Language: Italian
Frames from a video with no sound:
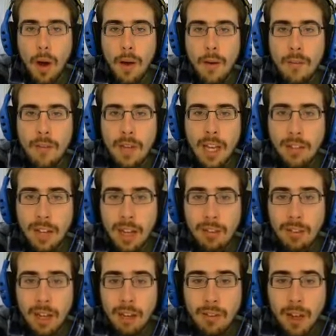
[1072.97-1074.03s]
Via, via,
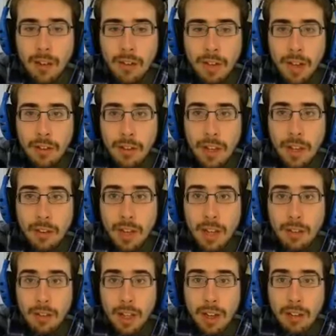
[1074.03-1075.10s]
via, via, via, via, via,
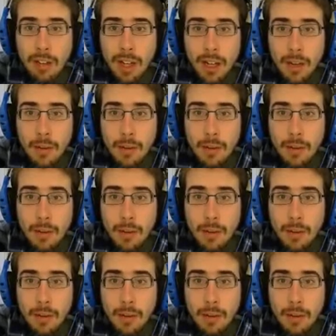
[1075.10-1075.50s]
via, via.